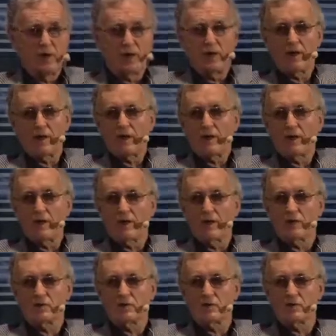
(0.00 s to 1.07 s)
è la
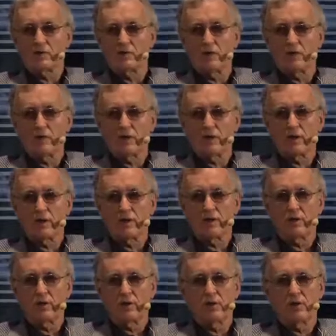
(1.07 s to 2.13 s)

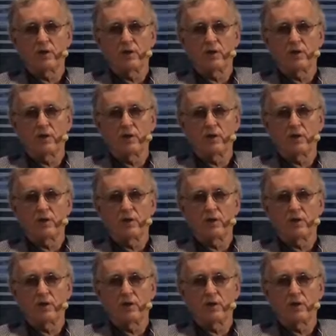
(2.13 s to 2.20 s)
realizzazione